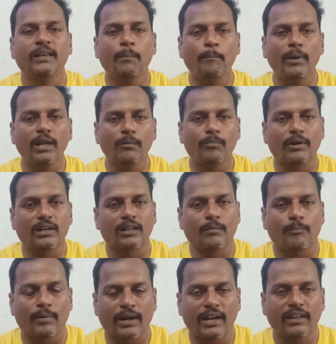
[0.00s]
எப்பேற்பட்ட
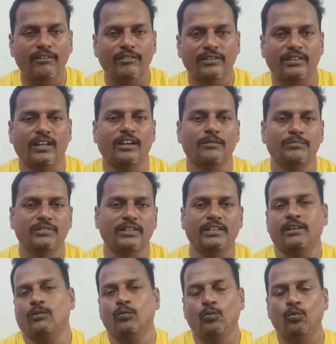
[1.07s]
படை வந்தாலும்
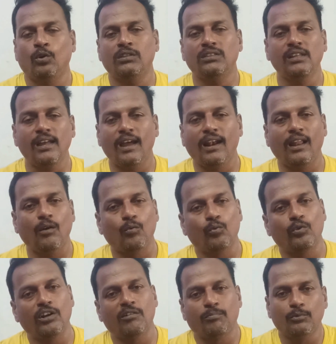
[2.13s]
சரி ஒத்தையாலாக
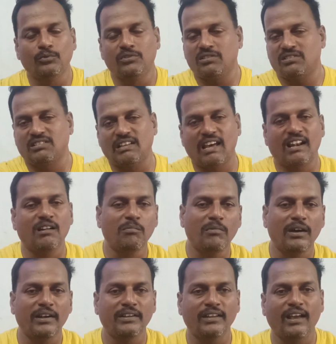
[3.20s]
உள்ள பூந்து
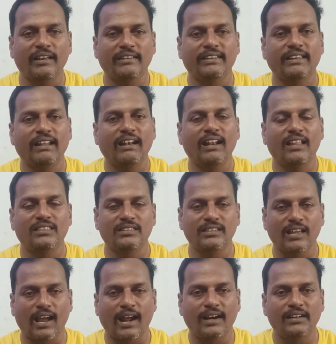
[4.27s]
சரமாரியாக
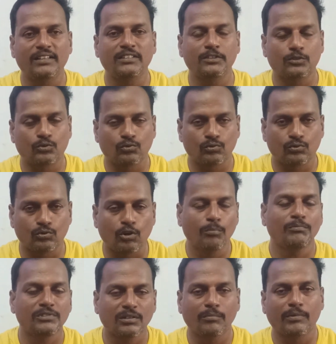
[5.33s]
எல்லாத்தையும் அடித்து
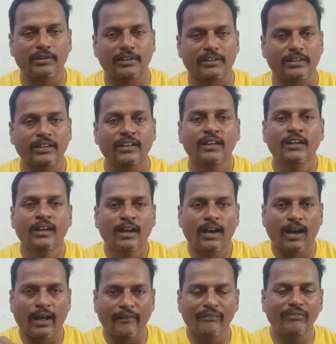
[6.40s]
துவம்சம் பண்ணிட்டு
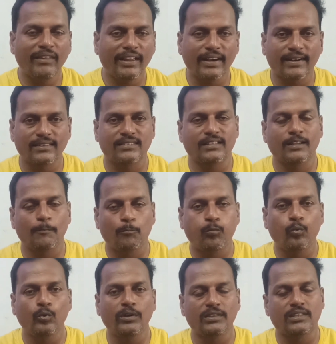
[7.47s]
அந்த இடத்துல
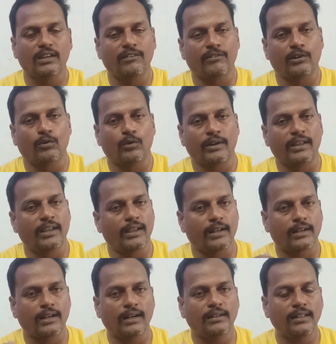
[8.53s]
பூலித்தேவனோட
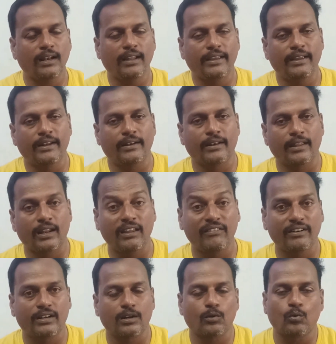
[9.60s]
கட்டளையை
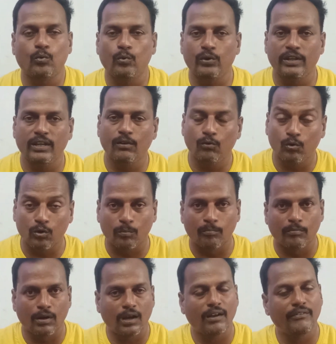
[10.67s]
நிறைவேற்றக்கூடிய ஒரு
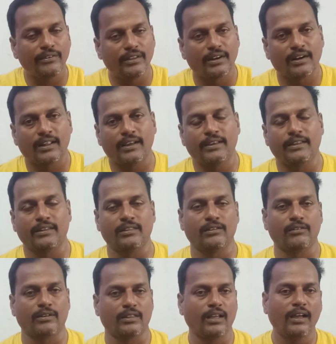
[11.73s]
மாவீரனாக
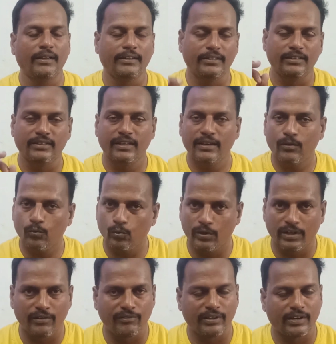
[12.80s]
இருந்தவர் தான் இந்த
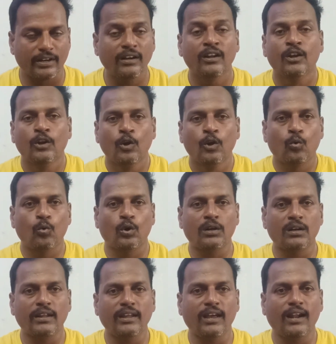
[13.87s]
ஒண்டி வீரன்
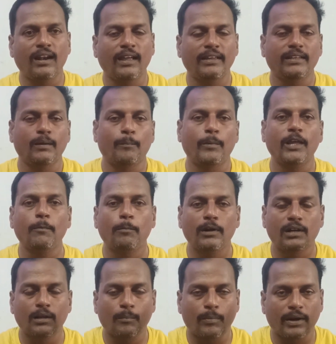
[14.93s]
ஒற்றையால
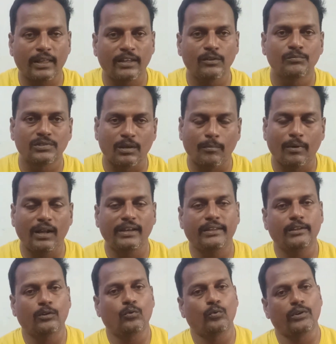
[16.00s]
எப்பேற்பட்ட படையும்
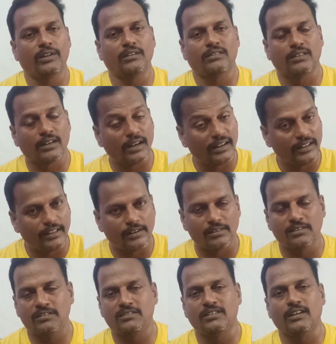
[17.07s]
சமாளிக்கக்கூடிய திறன்
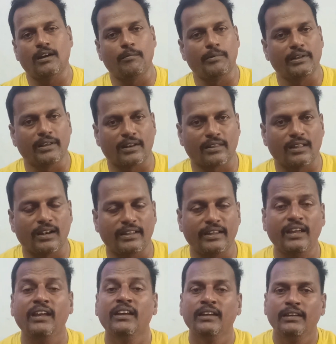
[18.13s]
இருந்துச்சு
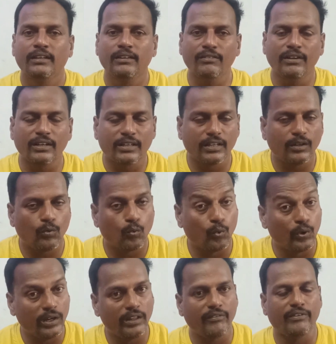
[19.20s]
அப்படிங்கிறதாலேயே இவருக்கு
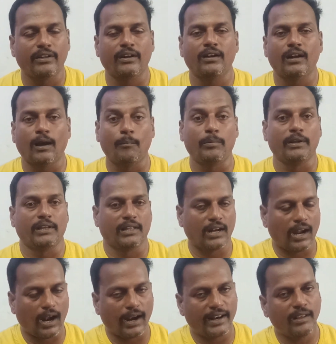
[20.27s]
ஒண்டி வீரன் அப்படிங்கிற
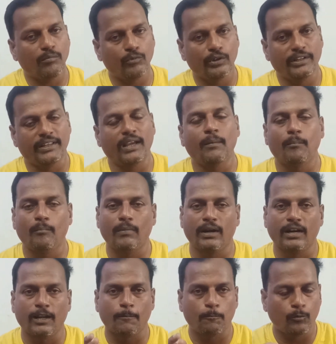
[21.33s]
அடைமொழியை
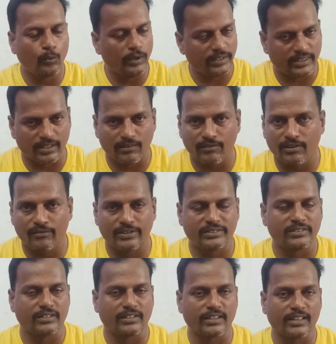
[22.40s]
மன்னர் பூலித்தேவன்
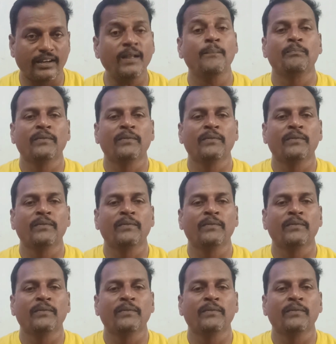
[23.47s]
வச்சிருக்காரு